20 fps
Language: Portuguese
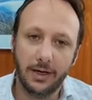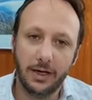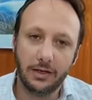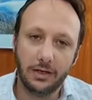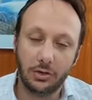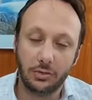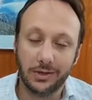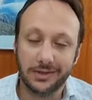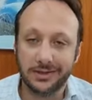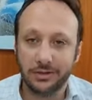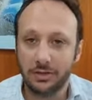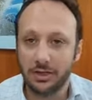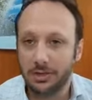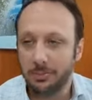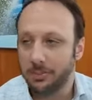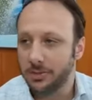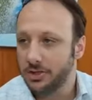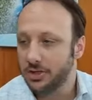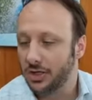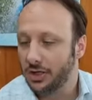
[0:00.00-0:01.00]
readequação da
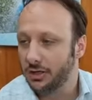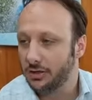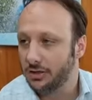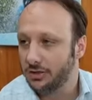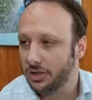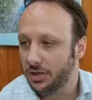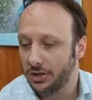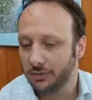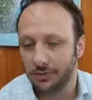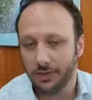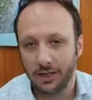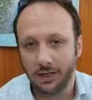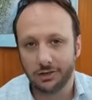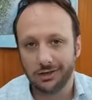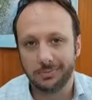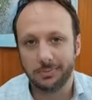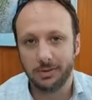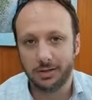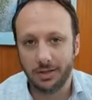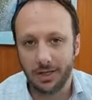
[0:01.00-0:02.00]
equipe diretiva lá do
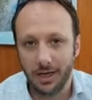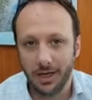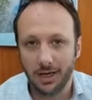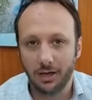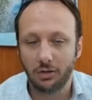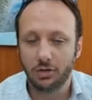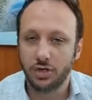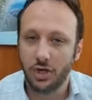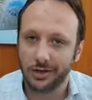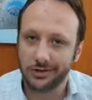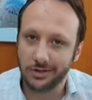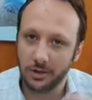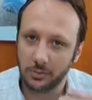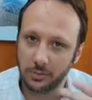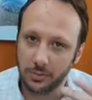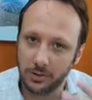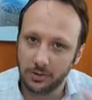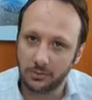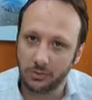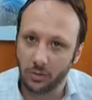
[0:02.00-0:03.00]
hospital, Já que
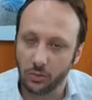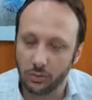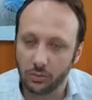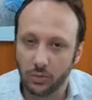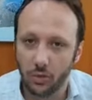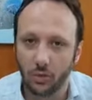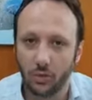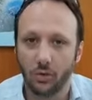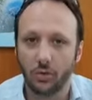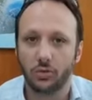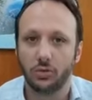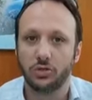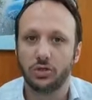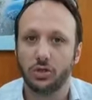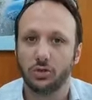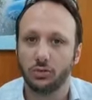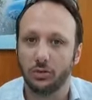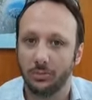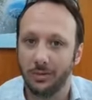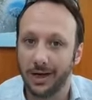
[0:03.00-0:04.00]
Sarpini voltou,
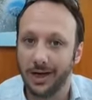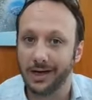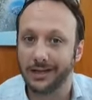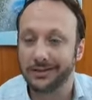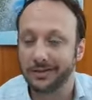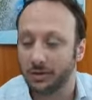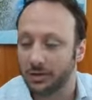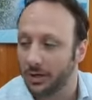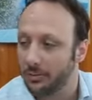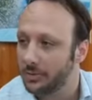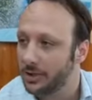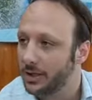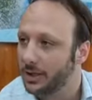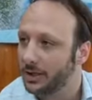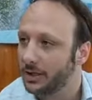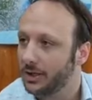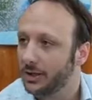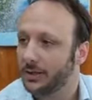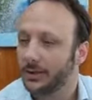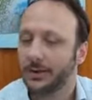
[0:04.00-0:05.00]
continuou o Márcio, a
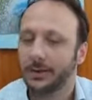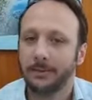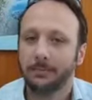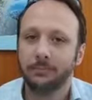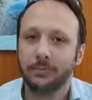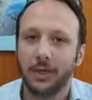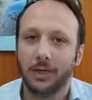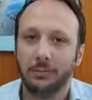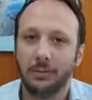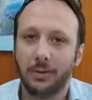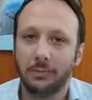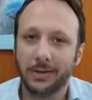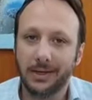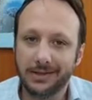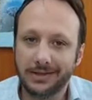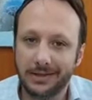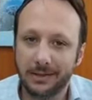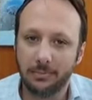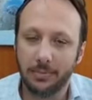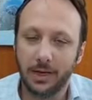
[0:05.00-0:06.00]
Camila, para bem
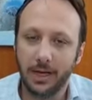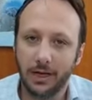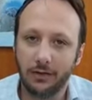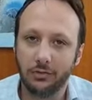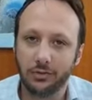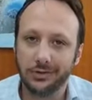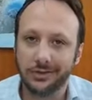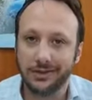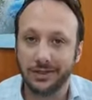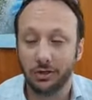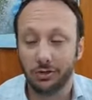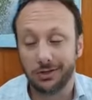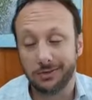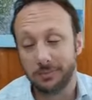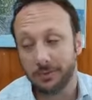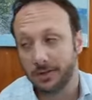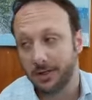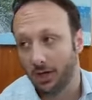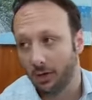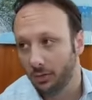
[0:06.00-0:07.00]
desempenhar a função, o
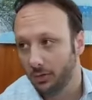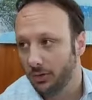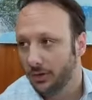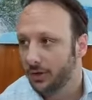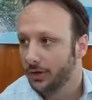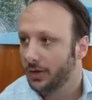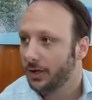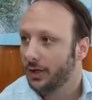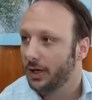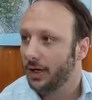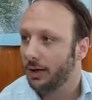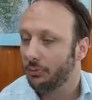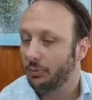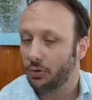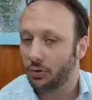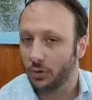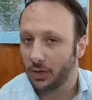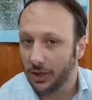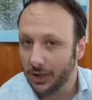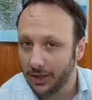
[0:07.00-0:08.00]
hospital é
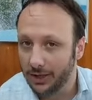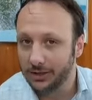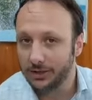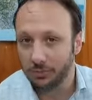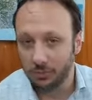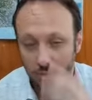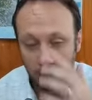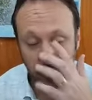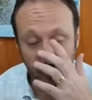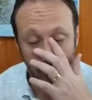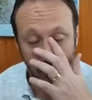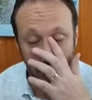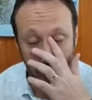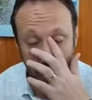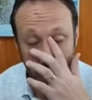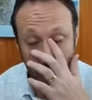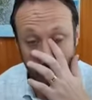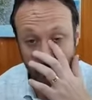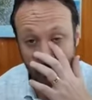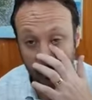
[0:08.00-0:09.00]
muito grande, muito
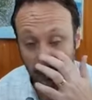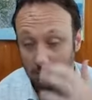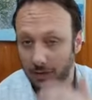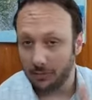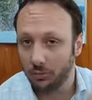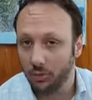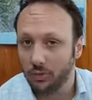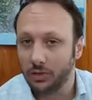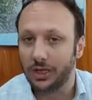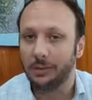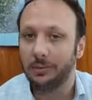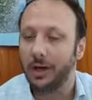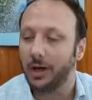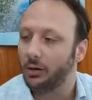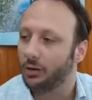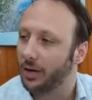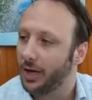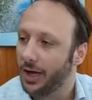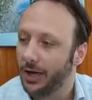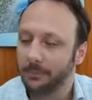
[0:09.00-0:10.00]
complexo, então tem muito
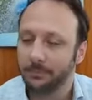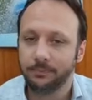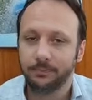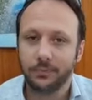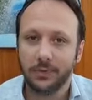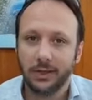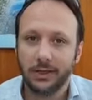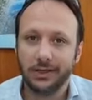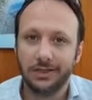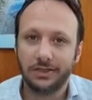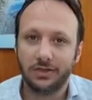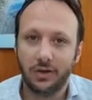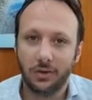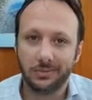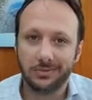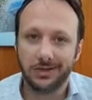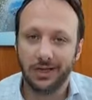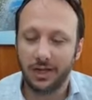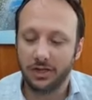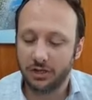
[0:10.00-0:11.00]
trabalho lá,
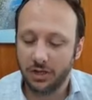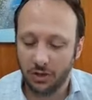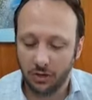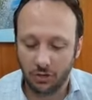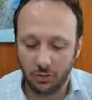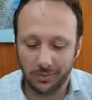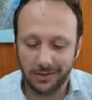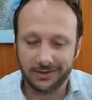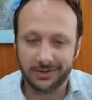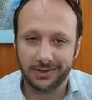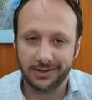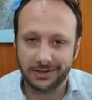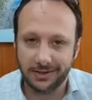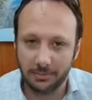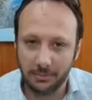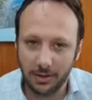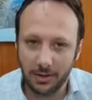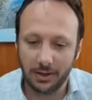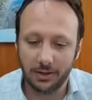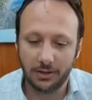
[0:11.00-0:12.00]
Estivemos lá já no começo da
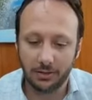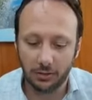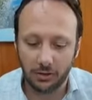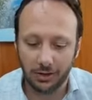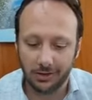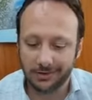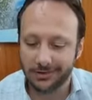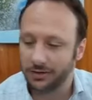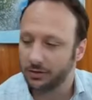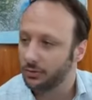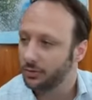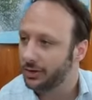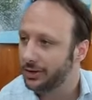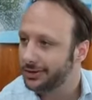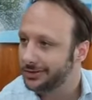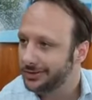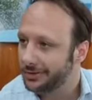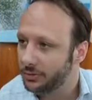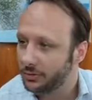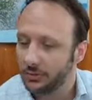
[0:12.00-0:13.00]
semana, organizando
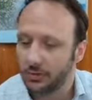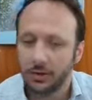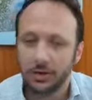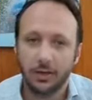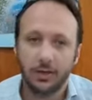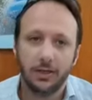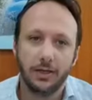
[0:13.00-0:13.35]
isso.